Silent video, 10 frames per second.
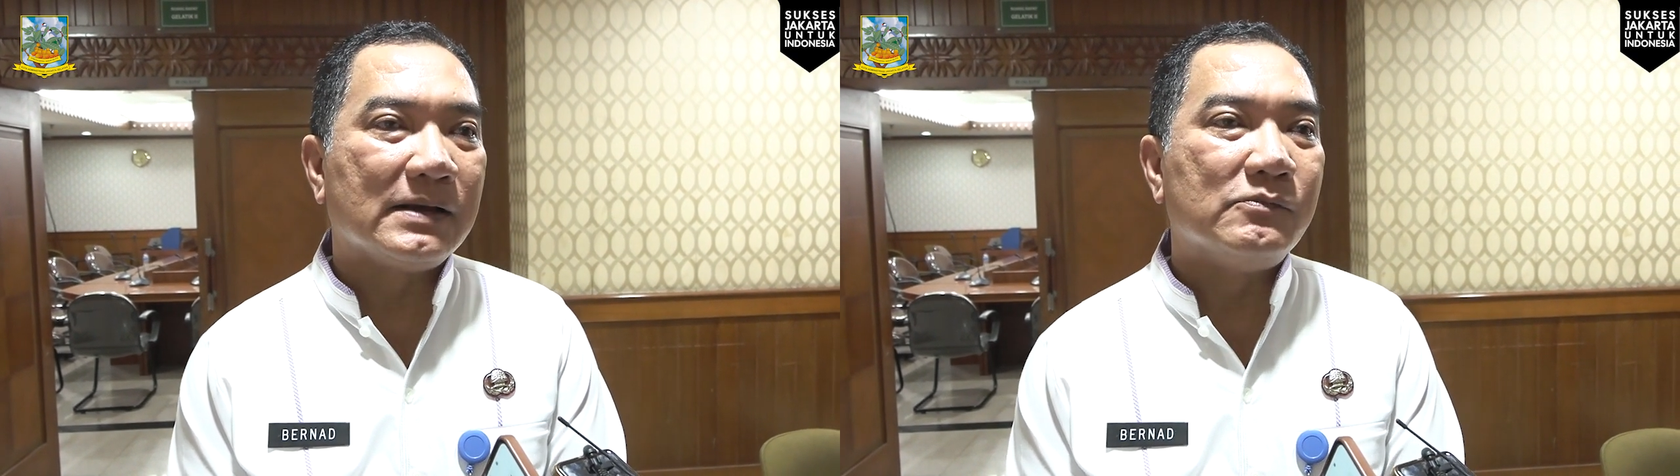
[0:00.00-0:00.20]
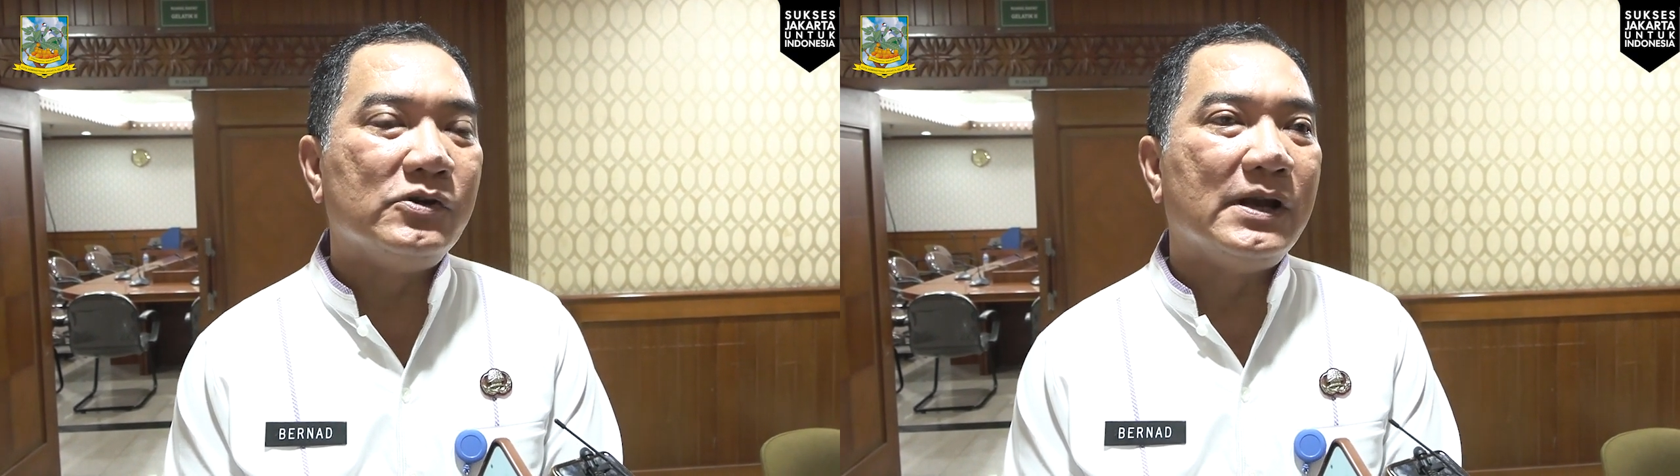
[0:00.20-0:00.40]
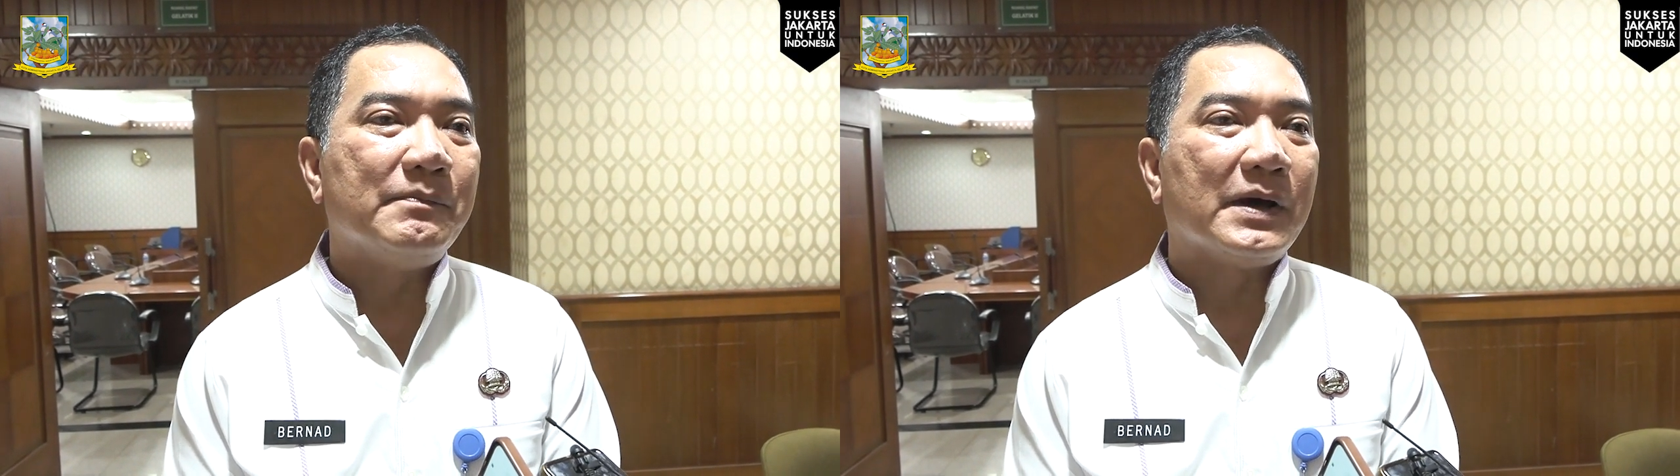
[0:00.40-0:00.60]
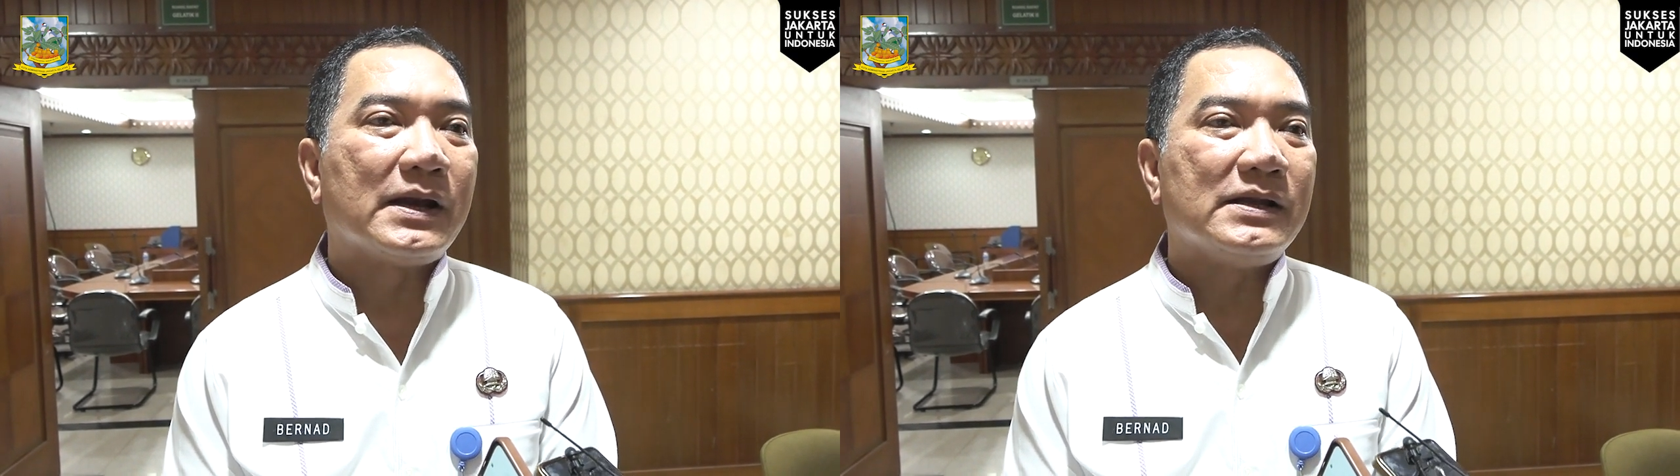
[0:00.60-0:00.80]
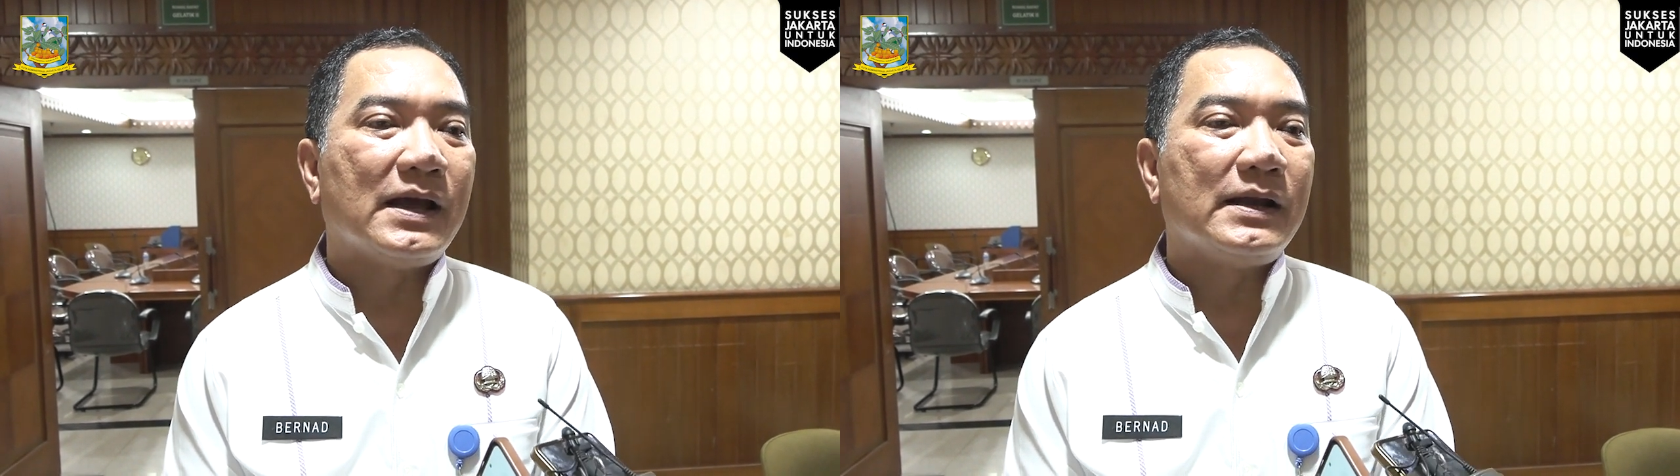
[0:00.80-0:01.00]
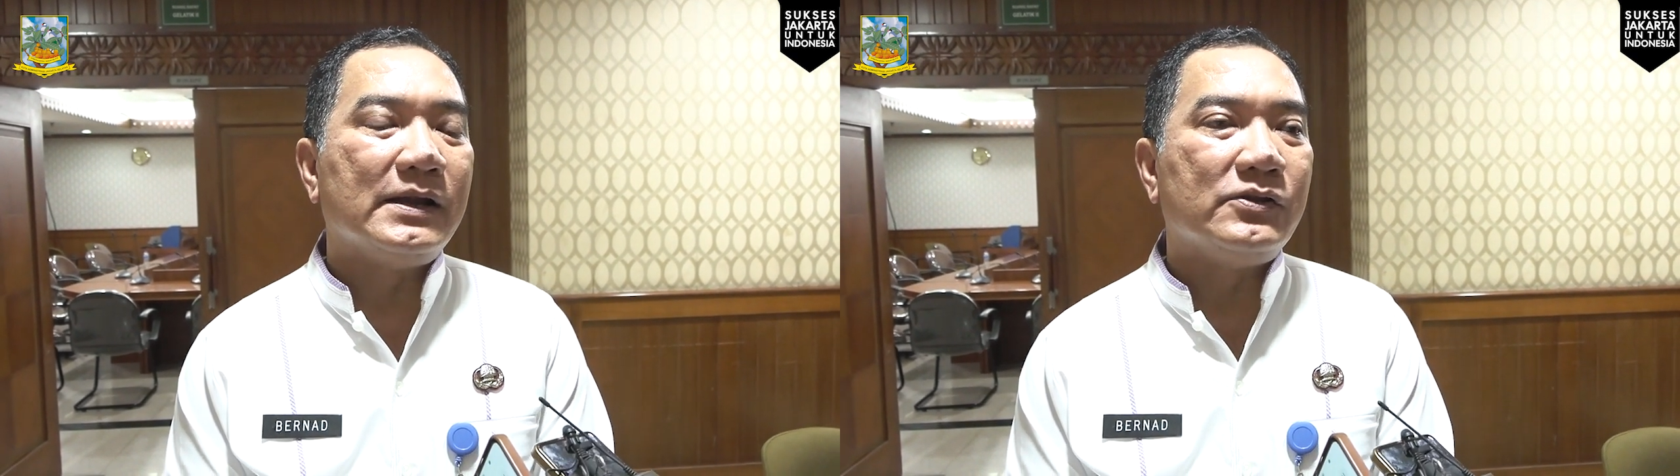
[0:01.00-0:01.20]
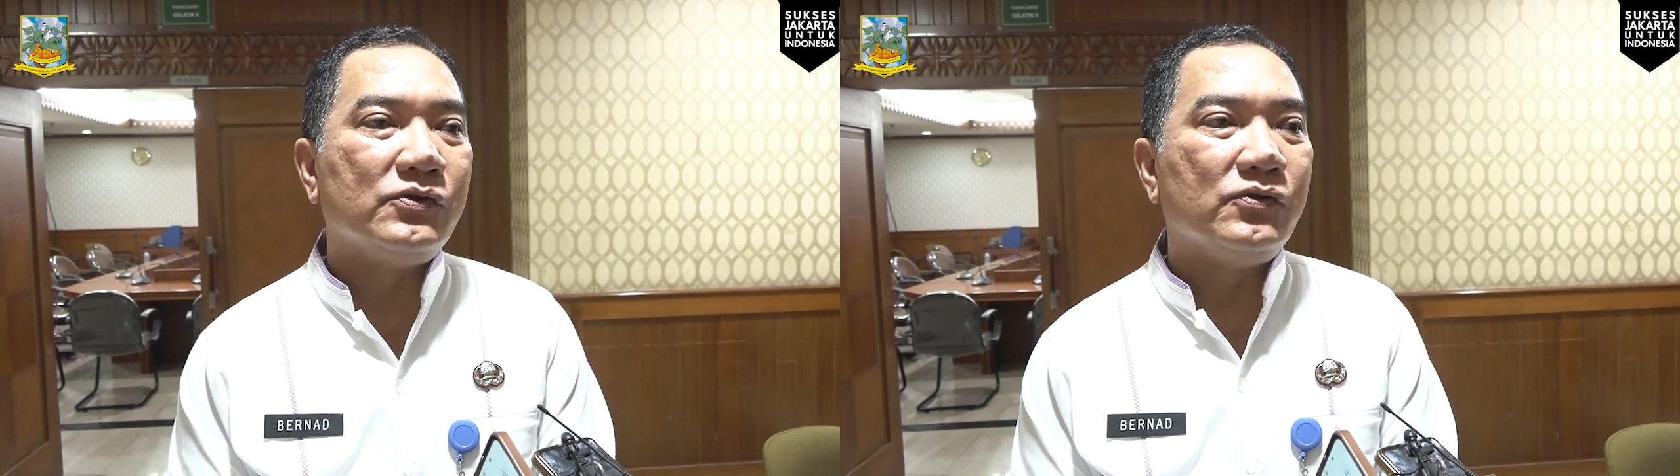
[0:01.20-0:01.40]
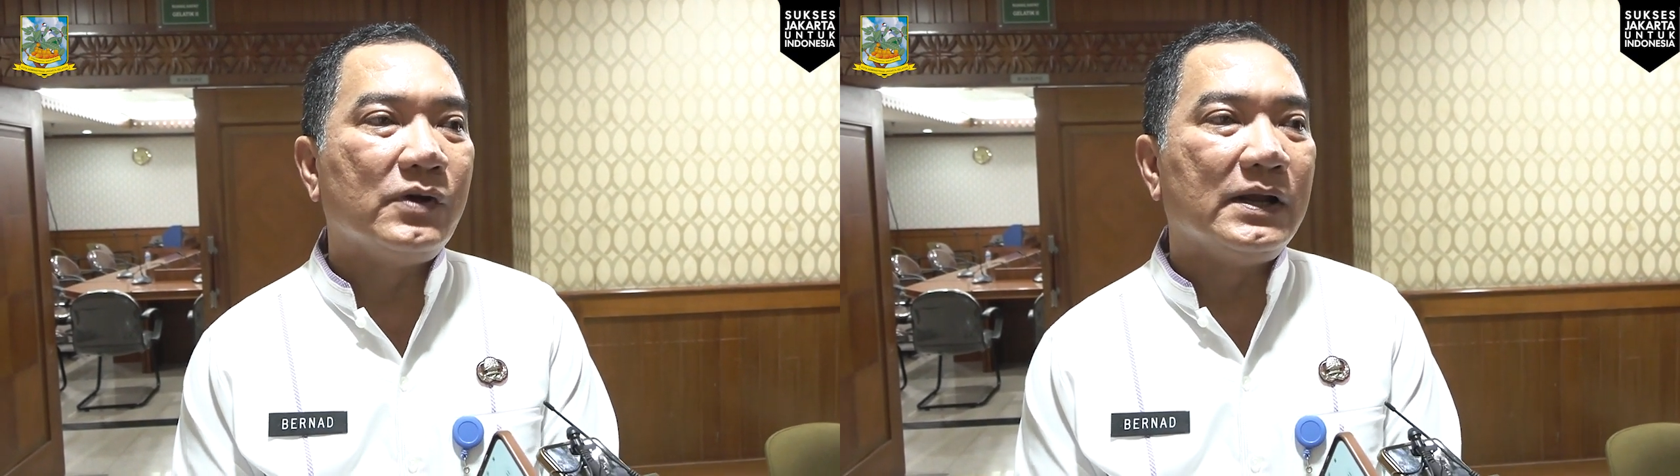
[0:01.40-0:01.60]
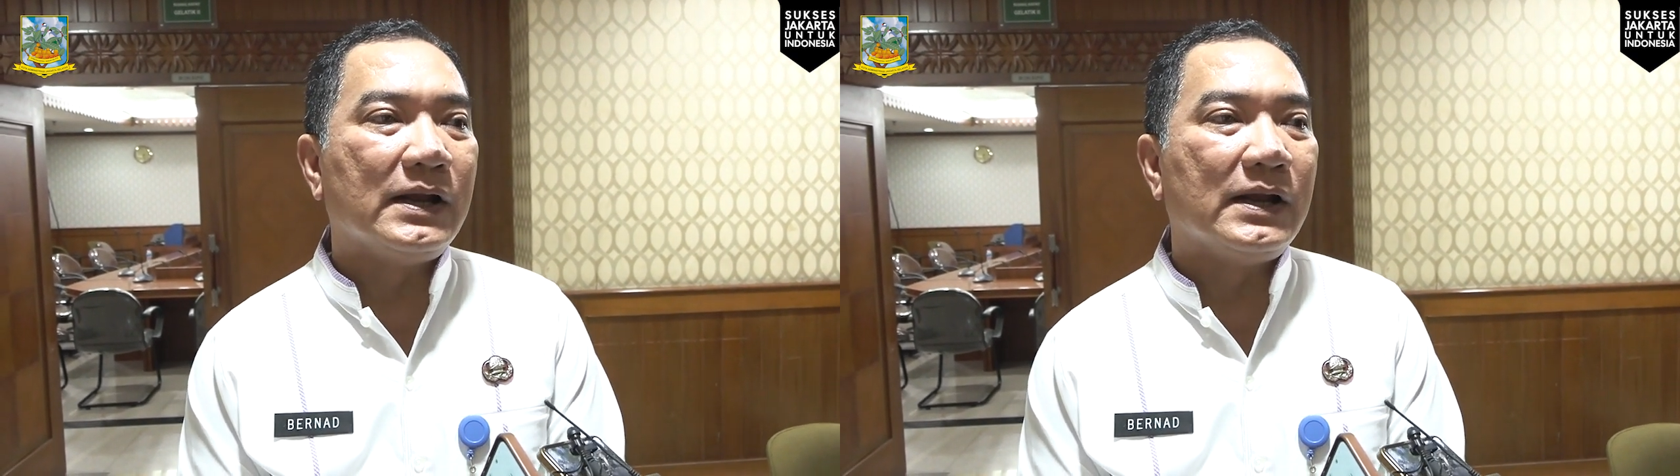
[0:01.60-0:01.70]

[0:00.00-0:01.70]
kemudian pekerjaan itu juga